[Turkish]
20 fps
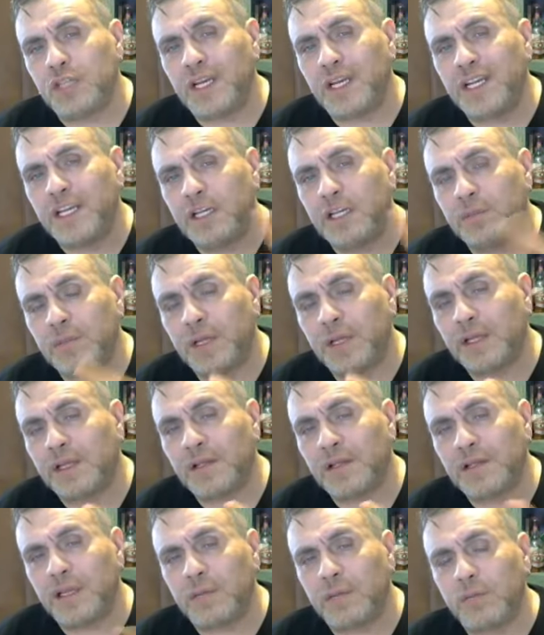eğilimine
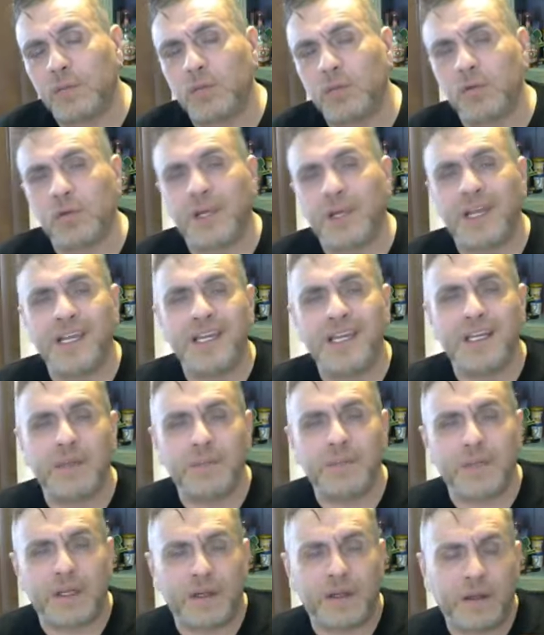geldi ama bunun
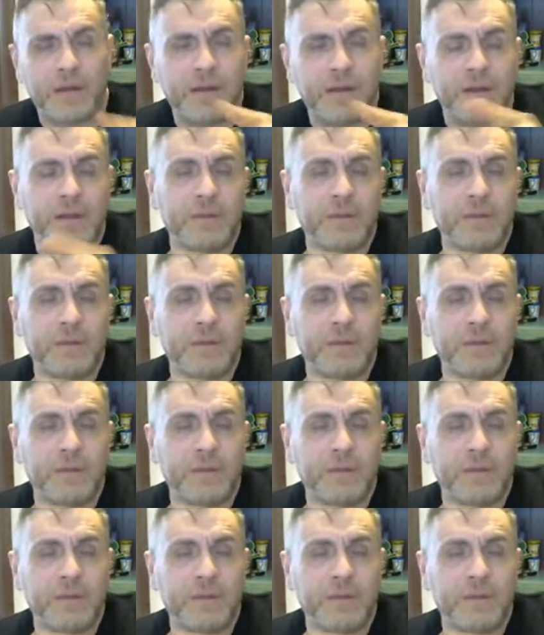eğilimleri